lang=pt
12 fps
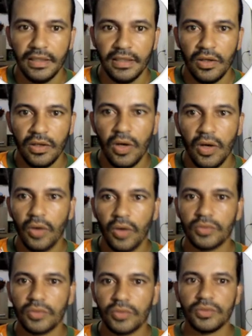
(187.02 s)
Outros
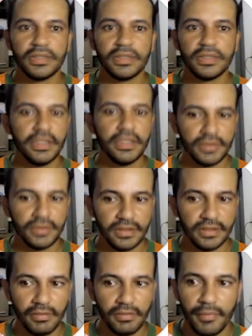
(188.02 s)
conceitos que são
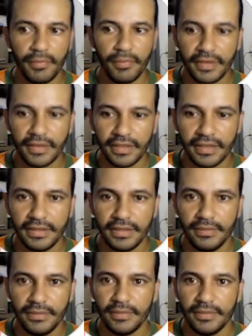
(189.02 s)
importantes,
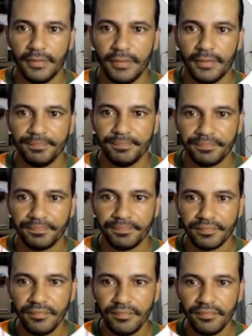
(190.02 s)
pessoal.
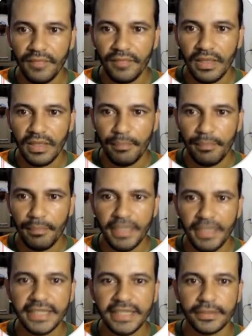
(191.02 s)

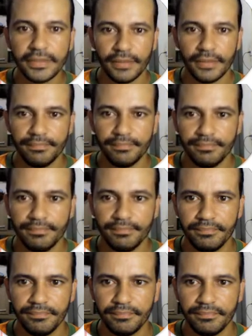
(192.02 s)
Península.
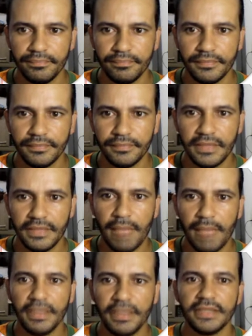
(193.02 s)
O que é
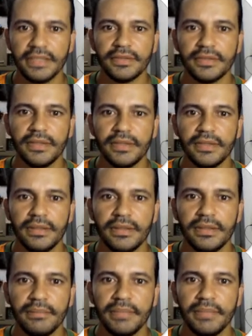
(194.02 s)
península?
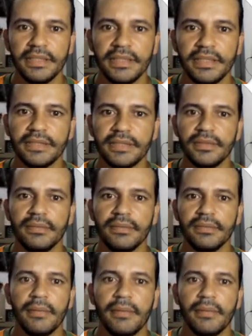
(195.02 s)
Península,
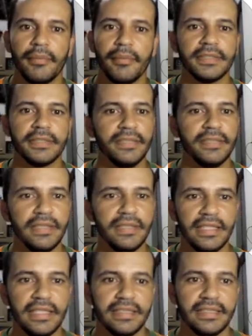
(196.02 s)
porção de terra
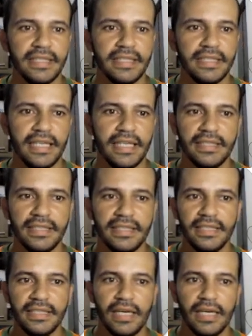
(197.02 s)
cercada de
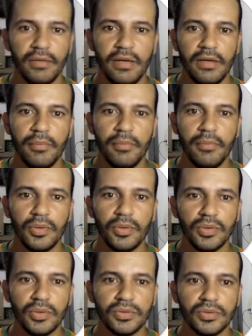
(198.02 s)
água por todos
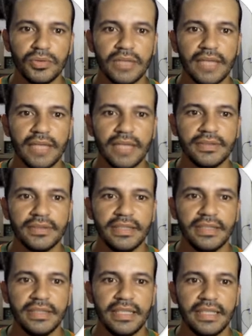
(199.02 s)
os lados,
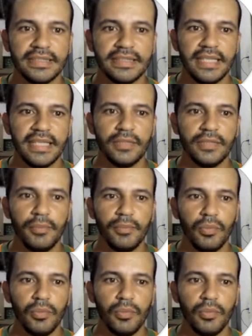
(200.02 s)
exceto por um,